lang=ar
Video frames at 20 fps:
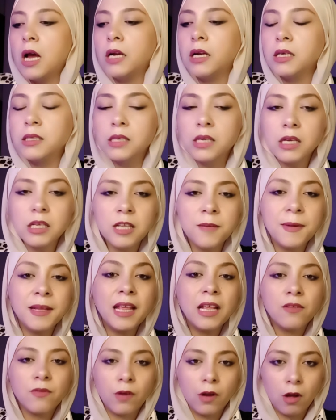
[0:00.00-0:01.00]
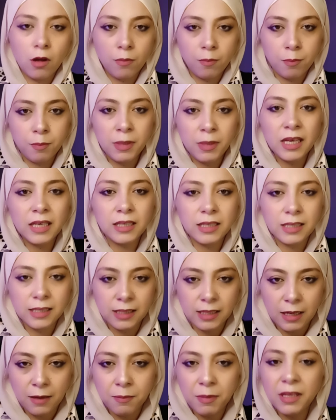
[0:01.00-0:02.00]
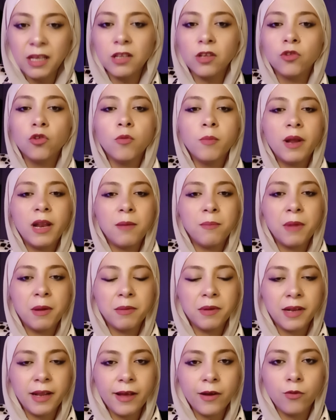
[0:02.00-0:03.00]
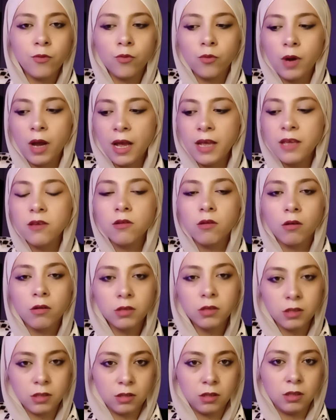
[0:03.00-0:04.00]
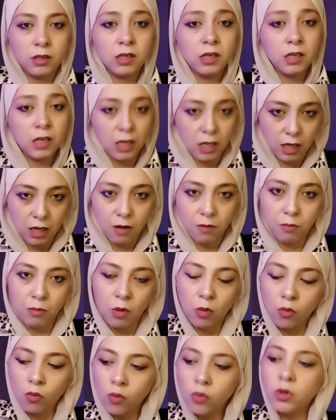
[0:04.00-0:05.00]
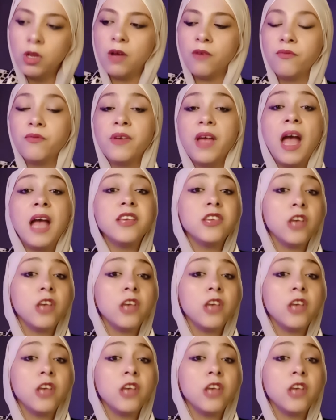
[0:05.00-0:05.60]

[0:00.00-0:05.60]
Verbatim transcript: النظريه دي بدات في الغرب بدات ازاي بدات ان هم لما بيلاقوا اي قصه دينيه موجوده في